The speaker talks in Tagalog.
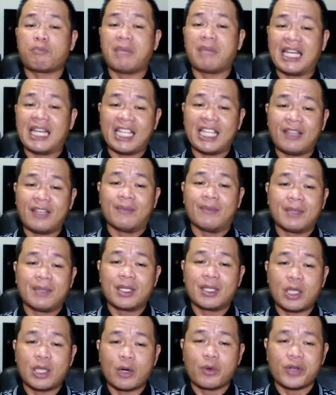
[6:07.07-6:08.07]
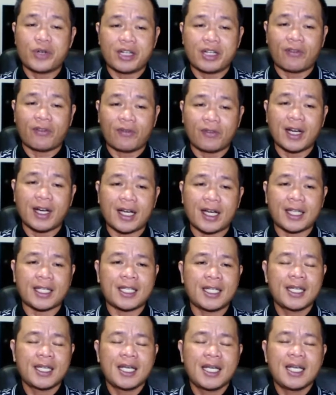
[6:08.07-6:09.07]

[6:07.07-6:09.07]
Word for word: believe the Word of God.